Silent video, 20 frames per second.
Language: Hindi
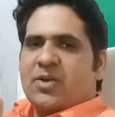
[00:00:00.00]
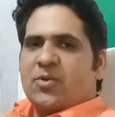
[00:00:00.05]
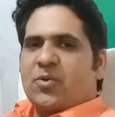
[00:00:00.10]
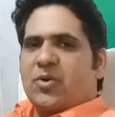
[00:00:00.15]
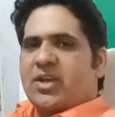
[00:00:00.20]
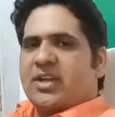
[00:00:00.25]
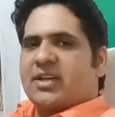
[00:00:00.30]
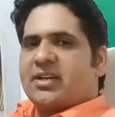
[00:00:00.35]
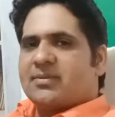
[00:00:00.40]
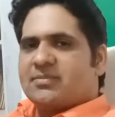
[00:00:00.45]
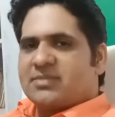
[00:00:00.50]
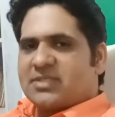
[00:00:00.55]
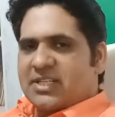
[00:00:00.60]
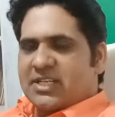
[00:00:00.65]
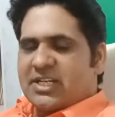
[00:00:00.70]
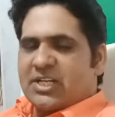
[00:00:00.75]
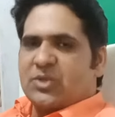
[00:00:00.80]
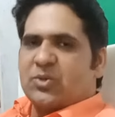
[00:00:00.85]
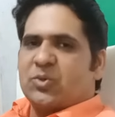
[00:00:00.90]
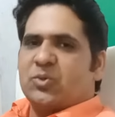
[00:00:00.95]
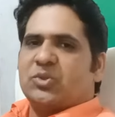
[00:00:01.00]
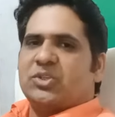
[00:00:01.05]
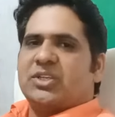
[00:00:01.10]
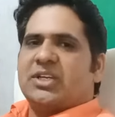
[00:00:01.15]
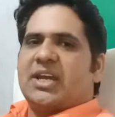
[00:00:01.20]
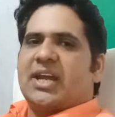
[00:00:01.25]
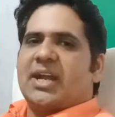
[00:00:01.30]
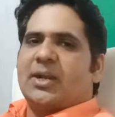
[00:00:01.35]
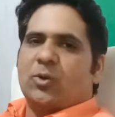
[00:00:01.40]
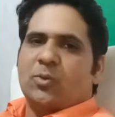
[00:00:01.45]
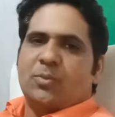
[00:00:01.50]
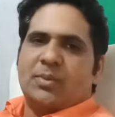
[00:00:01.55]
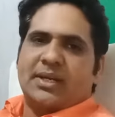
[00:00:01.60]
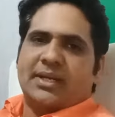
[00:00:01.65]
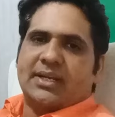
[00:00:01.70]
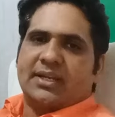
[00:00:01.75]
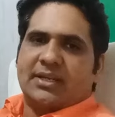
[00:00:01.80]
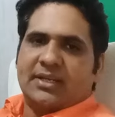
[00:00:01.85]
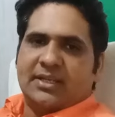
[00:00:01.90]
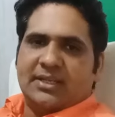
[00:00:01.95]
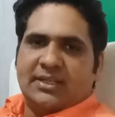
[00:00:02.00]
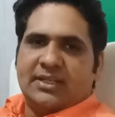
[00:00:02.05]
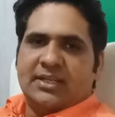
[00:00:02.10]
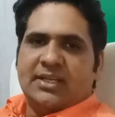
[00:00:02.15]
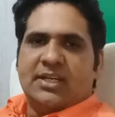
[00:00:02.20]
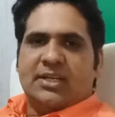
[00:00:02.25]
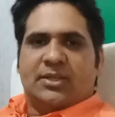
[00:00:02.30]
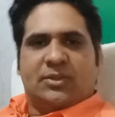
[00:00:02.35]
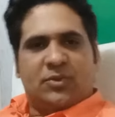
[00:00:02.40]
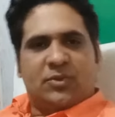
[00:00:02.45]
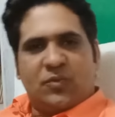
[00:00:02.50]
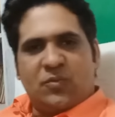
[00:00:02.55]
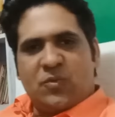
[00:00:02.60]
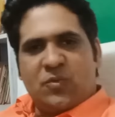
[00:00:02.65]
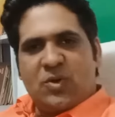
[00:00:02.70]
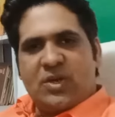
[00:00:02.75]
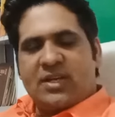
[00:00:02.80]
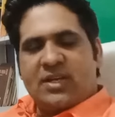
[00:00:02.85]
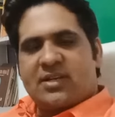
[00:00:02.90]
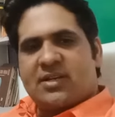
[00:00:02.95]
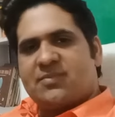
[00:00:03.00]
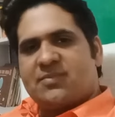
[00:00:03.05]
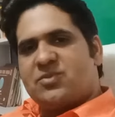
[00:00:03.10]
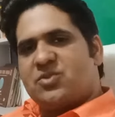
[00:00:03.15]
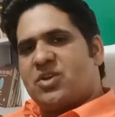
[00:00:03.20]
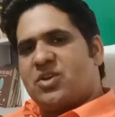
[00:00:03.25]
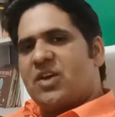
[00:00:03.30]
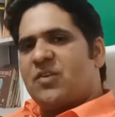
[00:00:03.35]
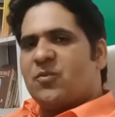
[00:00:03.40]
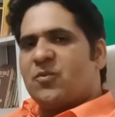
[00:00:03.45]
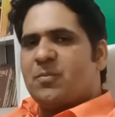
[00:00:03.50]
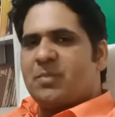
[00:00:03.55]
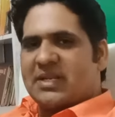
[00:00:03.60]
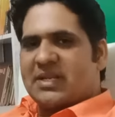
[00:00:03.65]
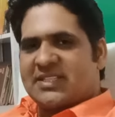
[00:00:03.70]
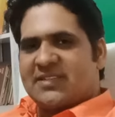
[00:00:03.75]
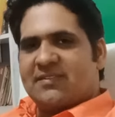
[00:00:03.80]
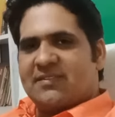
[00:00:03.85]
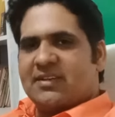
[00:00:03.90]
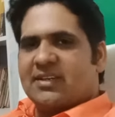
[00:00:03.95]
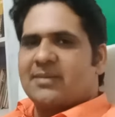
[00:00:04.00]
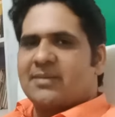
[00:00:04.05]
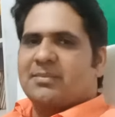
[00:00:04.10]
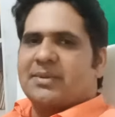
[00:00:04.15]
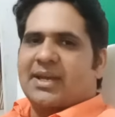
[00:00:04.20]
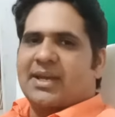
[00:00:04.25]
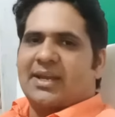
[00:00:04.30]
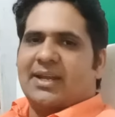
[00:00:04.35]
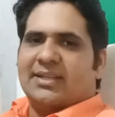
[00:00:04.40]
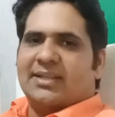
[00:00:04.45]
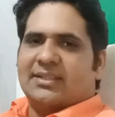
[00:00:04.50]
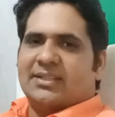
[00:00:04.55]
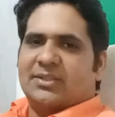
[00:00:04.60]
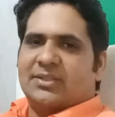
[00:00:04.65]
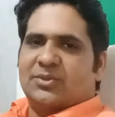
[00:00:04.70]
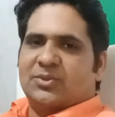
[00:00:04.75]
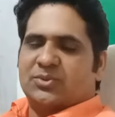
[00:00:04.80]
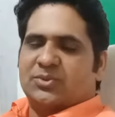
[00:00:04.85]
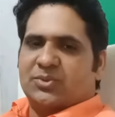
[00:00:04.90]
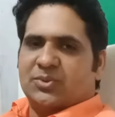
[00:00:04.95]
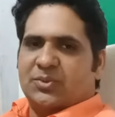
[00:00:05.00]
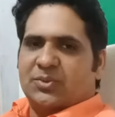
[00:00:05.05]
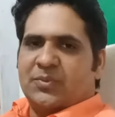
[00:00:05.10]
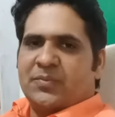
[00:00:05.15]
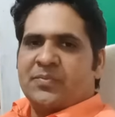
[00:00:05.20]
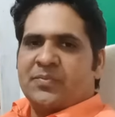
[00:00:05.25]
कोई इनकम जनरेट होती है ऑटोमेटिकली तो वो इनकम जो है वो पैसिव इनकम कहलाती है दोस्तों